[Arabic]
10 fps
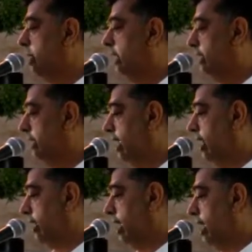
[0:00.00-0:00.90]

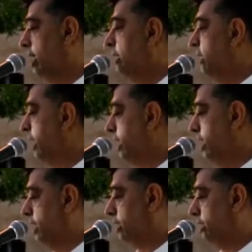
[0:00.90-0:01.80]
بإحسانك يا
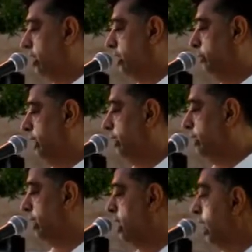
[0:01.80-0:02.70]
غاية
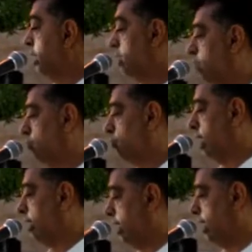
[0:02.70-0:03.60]
الطالبين أيها
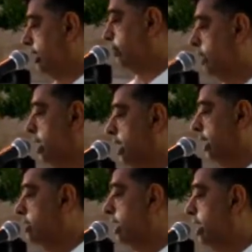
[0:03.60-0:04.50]
الحضور الكريم
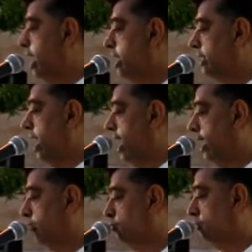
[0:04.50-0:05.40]
إننا
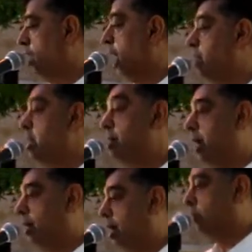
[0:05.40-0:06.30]
نتعهد أمام
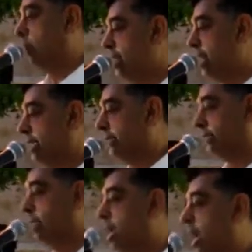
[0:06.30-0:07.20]
الله
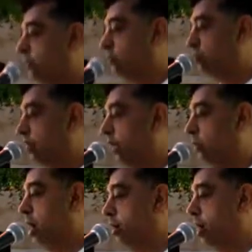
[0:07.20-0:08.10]
والناس أن تبقي
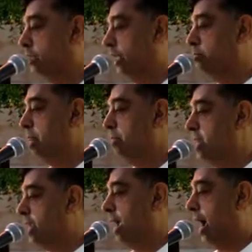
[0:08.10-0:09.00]
العلاقات
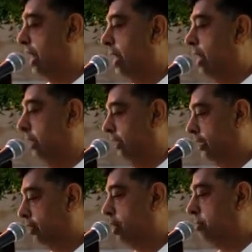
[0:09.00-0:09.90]
المبنية على
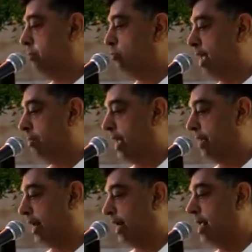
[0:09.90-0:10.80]
احترام
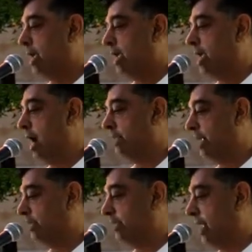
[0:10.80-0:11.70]
متبادل هي
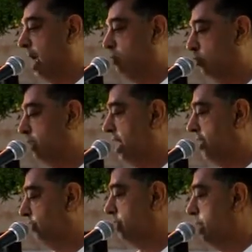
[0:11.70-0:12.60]
أساس
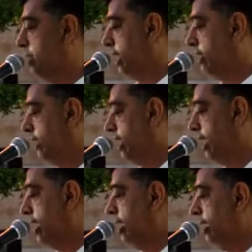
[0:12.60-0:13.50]
تعاملنا فيما
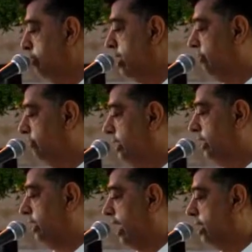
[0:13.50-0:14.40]
بيننا لما
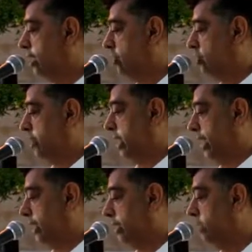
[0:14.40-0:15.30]
فيه خيرنا
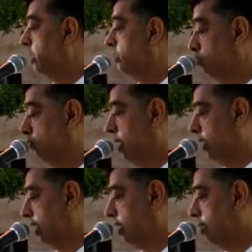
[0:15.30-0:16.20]
جميعا ضيوفنا
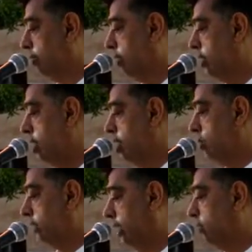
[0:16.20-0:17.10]
الكرام
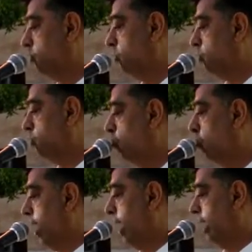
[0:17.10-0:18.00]
وطئتم
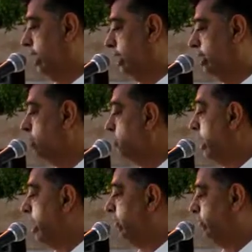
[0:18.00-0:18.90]
القلوب أهلا
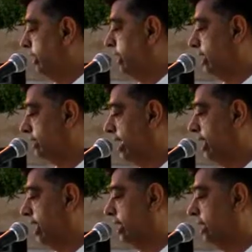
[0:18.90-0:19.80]
والأفئدة
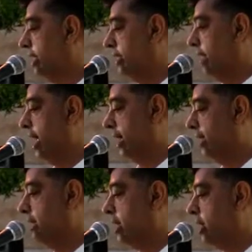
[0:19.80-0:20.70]
سهلا
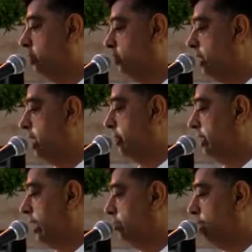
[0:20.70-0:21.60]
داعين راجين
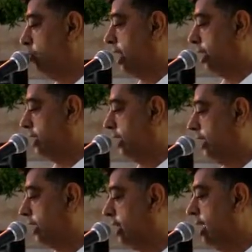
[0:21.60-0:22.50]
من المولى
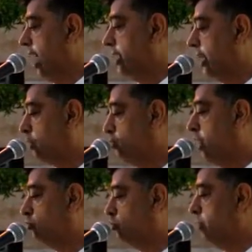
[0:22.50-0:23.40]
القدير أن
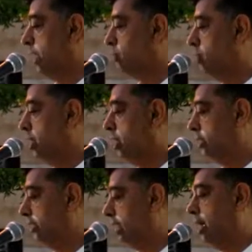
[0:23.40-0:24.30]
تكون جم
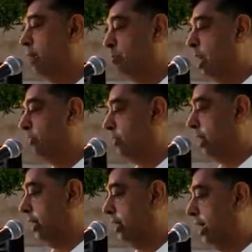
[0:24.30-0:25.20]
لقاءاتنا
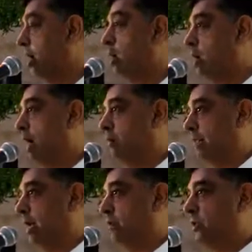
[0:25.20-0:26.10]
بأفراحنا وأهلا
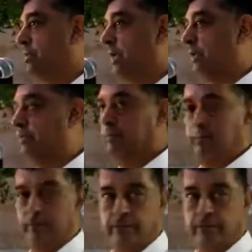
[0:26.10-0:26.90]
وسهلا بالجميع